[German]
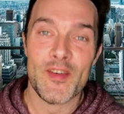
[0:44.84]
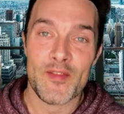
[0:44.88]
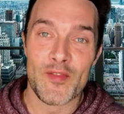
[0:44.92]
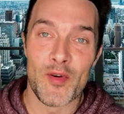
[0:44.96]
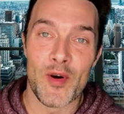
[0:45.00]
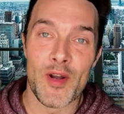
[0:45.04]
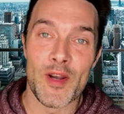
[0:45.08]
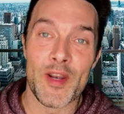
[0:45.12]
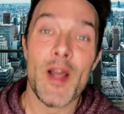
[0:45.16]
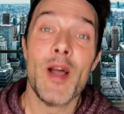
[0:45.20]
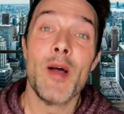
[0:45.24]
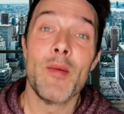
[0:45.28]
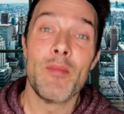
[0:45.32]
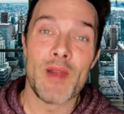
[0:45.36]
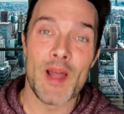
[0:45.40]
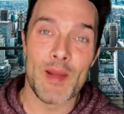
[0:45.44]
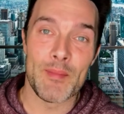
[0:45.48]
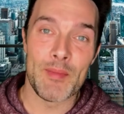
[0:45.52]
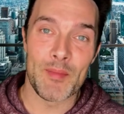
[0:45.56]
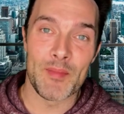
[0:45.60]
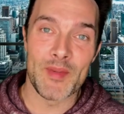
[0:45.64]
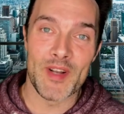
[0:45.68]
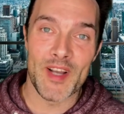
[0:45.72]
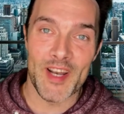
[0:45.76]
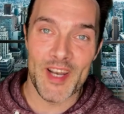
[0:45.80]
Freund, bleib
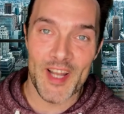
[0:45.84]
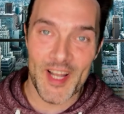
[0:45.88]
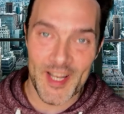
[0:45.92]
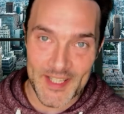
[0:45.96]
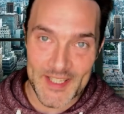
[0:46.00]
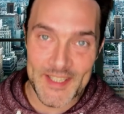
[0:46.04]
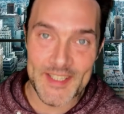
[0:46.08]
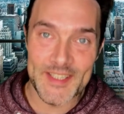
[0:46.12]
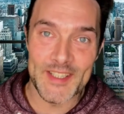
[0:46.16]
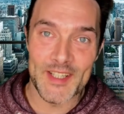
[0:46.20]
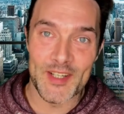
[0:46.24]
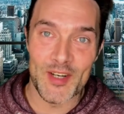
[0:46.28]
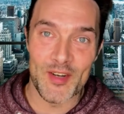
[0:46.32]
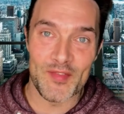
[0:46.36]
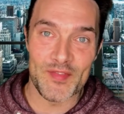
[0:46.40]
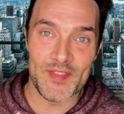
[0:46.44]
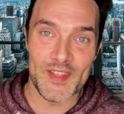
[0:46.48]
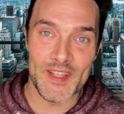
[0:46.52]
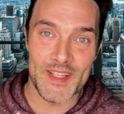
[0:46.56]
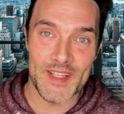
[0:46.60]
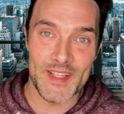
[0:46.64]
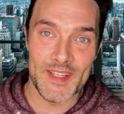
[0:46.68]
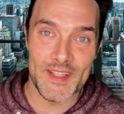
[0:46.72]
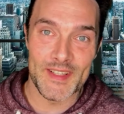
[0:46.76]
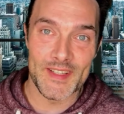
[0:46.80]
am Kanal, ich zähle auf
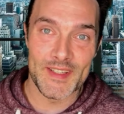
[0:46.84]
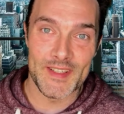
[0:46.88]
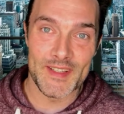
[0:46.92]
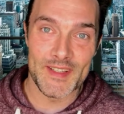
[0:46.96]
dich.